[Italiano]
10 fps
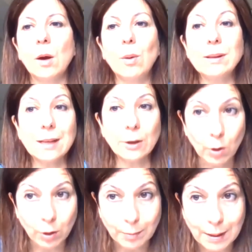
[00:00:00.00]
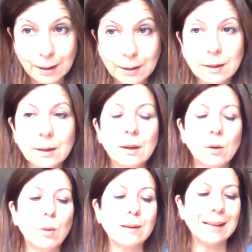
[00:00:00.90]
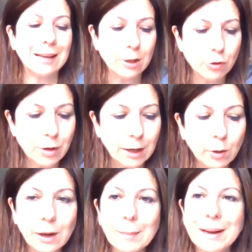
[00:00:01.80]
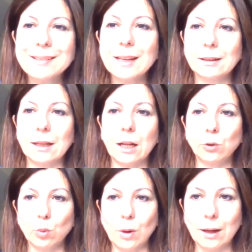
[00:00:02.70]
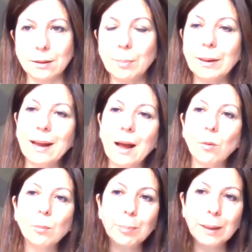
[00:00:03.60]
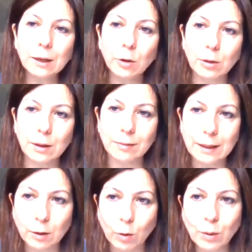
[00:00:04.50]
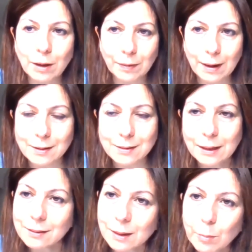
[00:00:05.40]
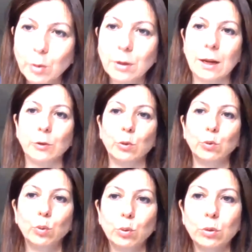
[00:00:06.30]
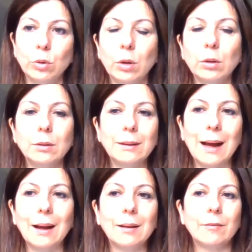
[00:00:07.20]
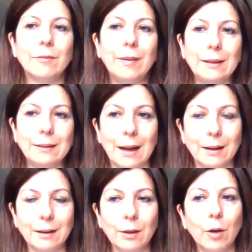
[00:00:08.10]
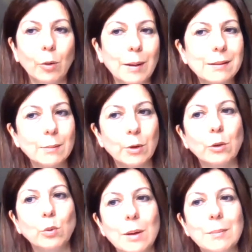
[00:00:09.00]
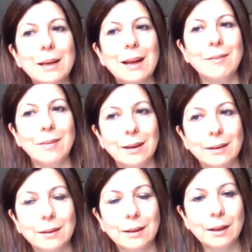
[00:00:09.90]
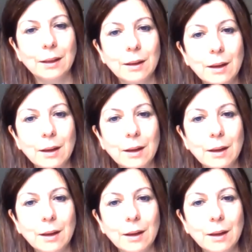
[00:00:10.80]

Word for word: Questa norma questa legge non è mai stata attuata perché ha un piccolo cavillo, una frase che sta bloccando tutto da 20 anni. Ormai siamo nel 2020,